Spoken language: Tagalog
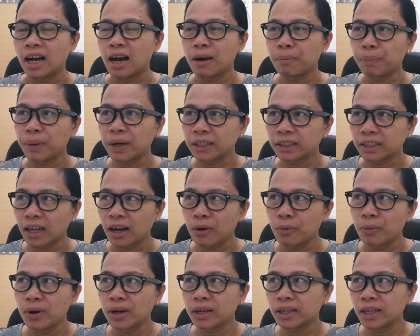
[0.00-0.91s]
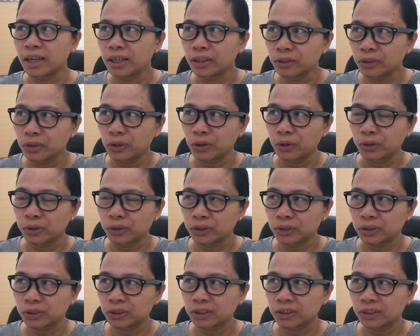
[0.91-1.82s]
ang pagtawag ng
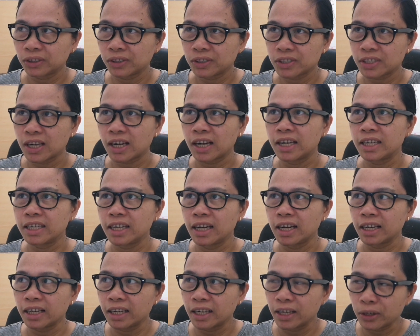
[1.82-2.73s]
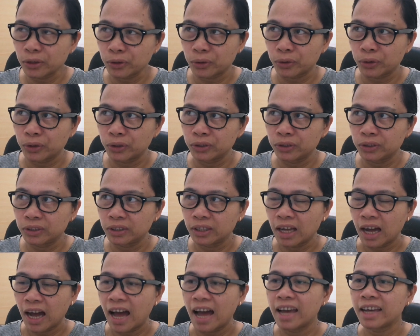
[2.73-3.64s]
Diyos sa kanyang lingkod
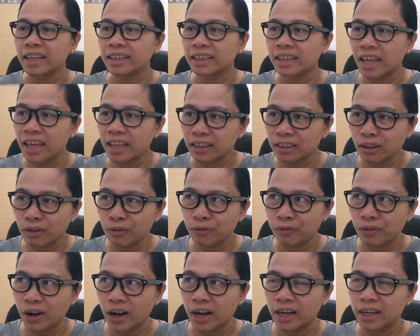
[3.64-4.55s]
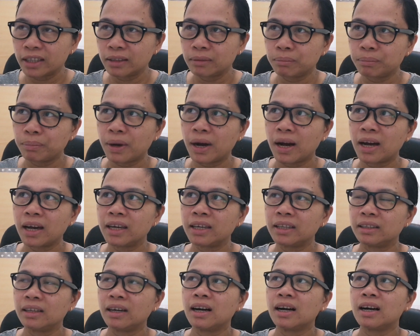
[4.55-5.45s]
identified
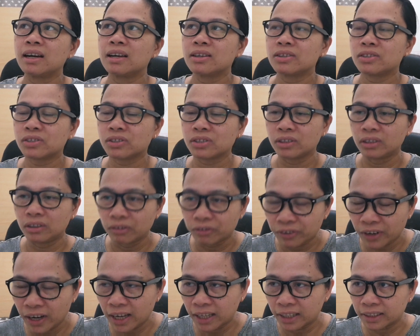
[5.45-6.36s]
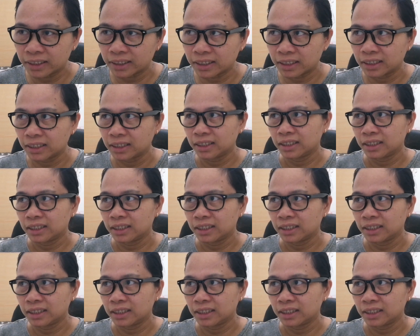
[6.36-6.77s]
by the servant.